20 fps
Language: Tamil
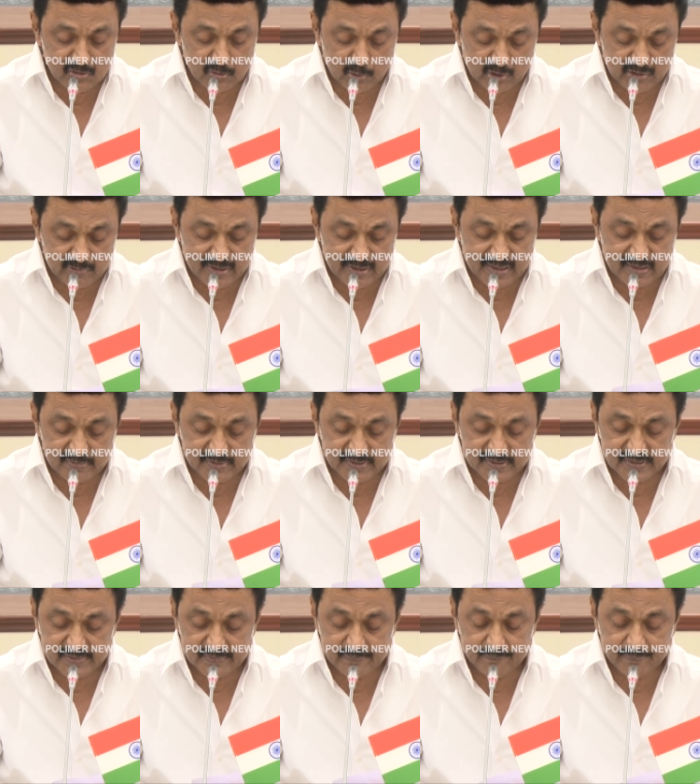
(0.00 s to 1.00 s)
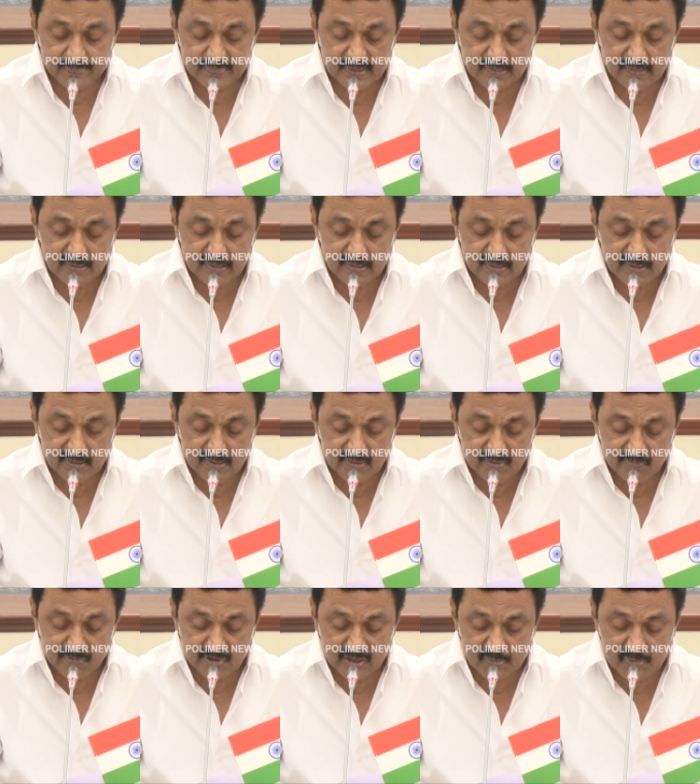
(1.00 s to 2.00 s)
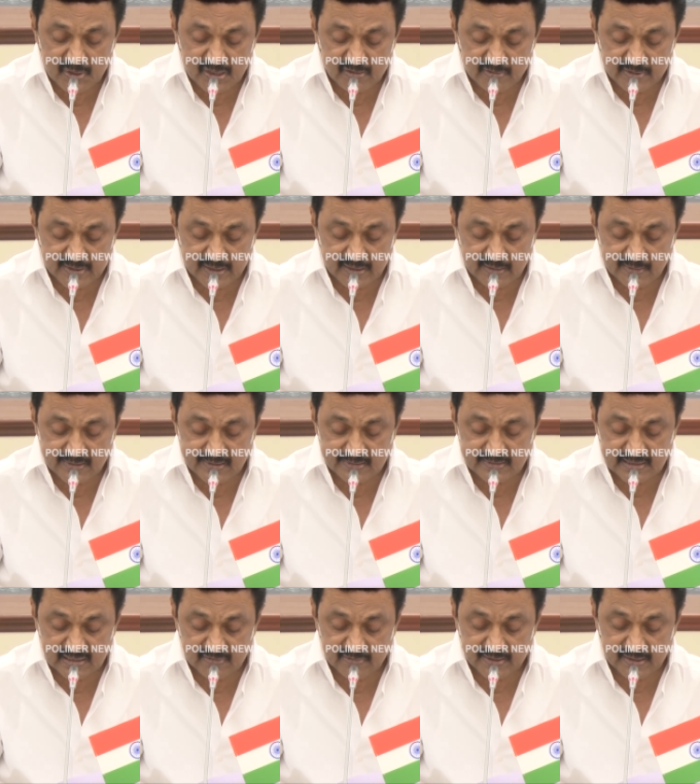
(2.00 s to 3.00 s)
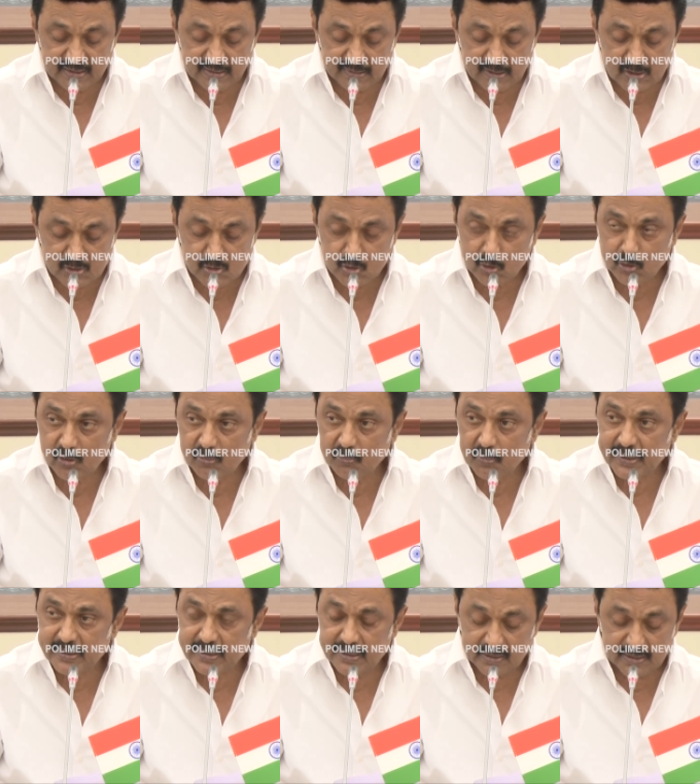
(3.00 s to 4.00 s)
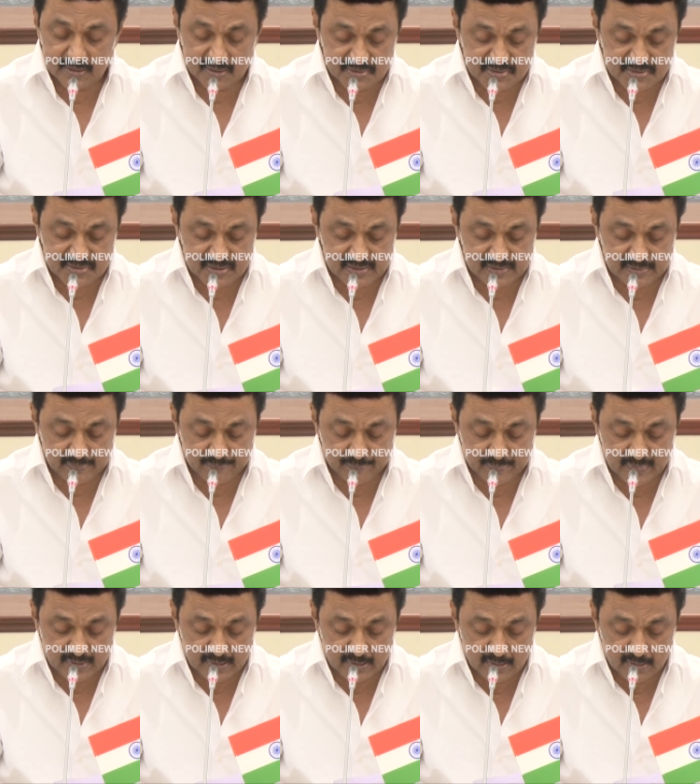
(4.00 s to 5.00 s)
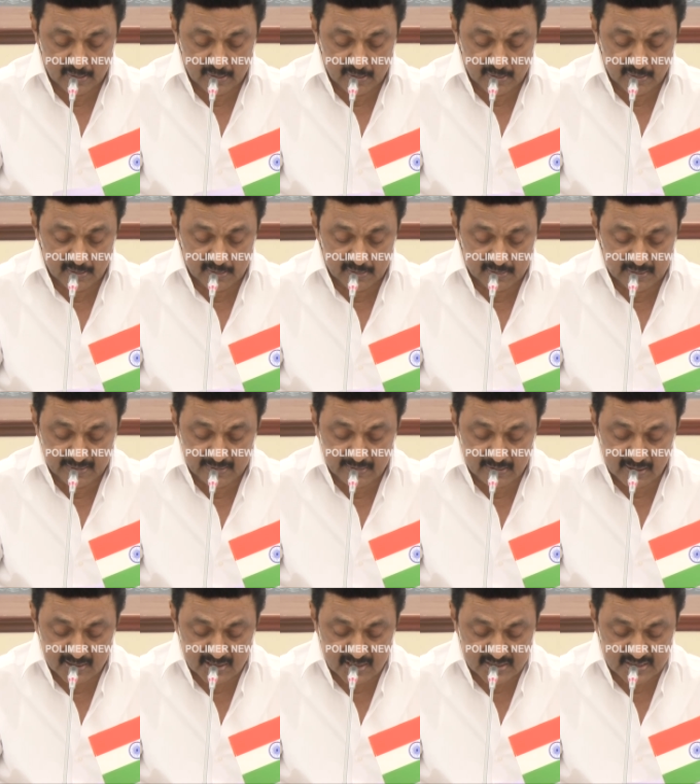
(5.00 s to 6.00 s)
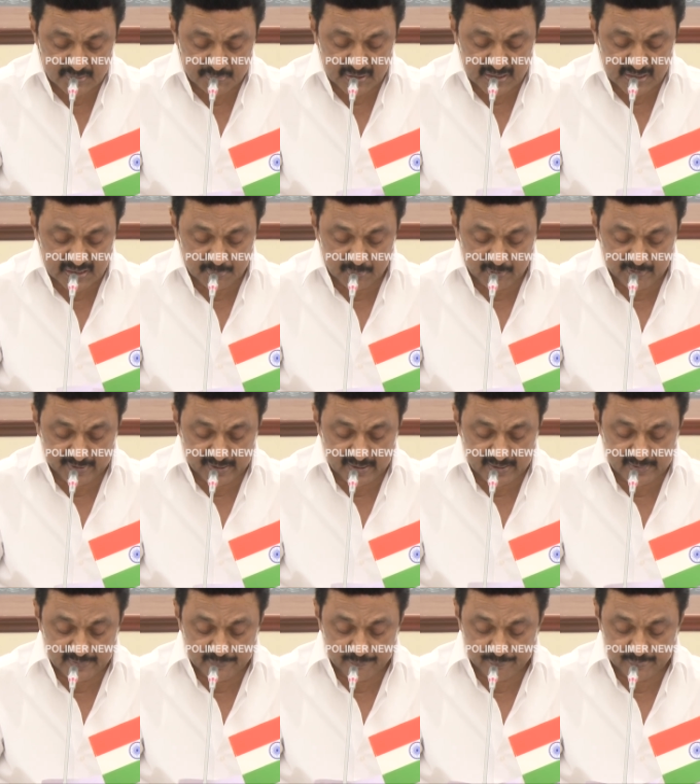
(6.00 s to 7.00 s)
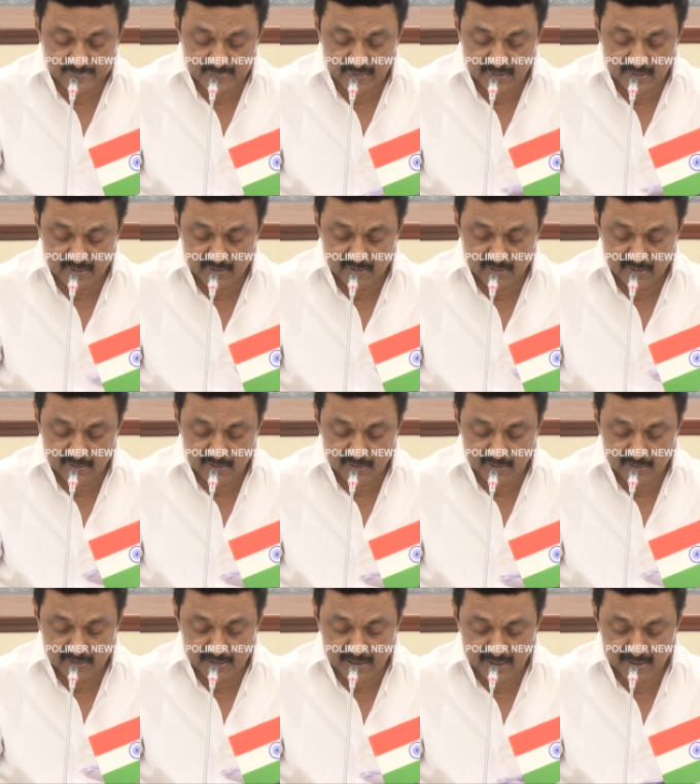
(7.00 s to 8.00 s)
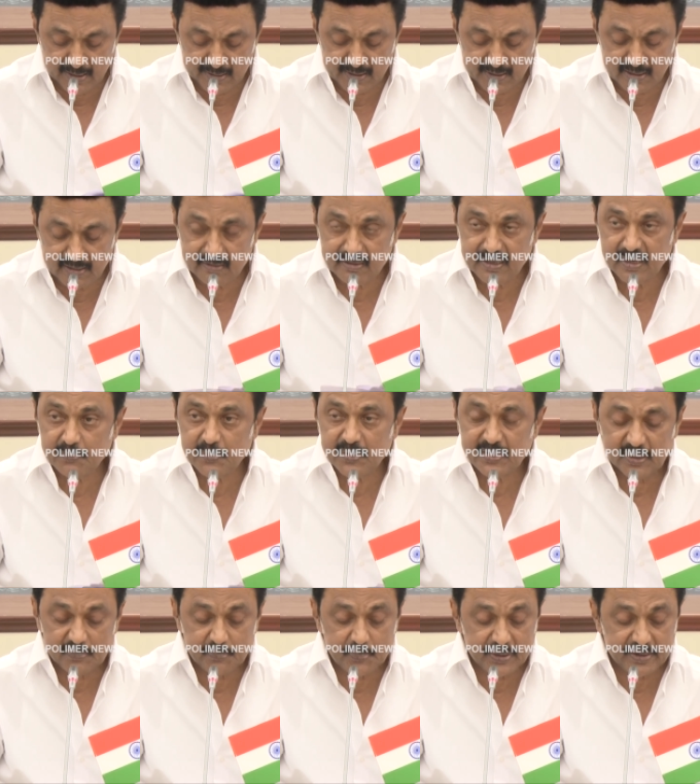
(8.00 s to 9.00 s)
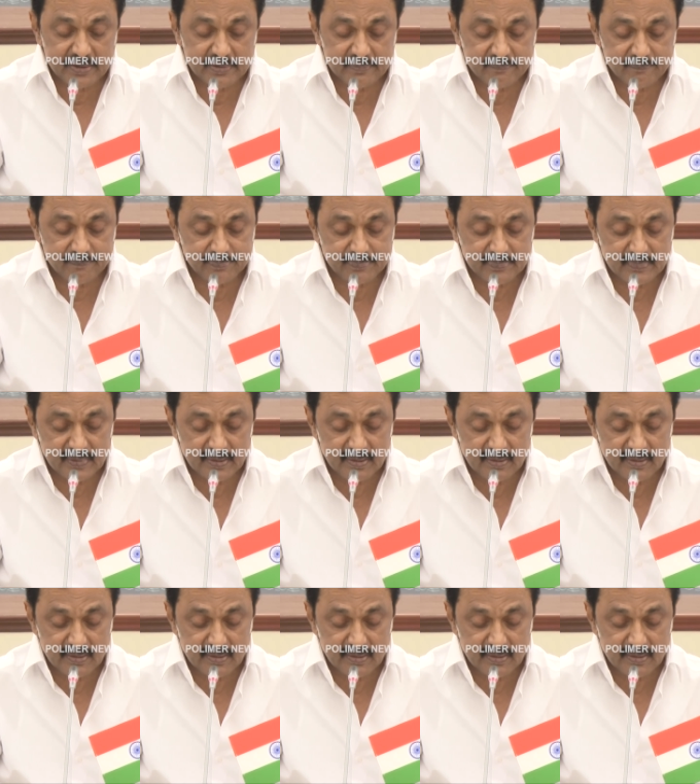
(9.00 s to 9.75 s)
லட்சத்துக்கும் குறைவானவர்கள் வருமான வரி கட்ட தேவையில்லை என்று சொல்லும் பாஜக அரசு எட்டு லட்சம் சம்பாதிப்பவர்களை ஏழைகள் என்பது எப்படி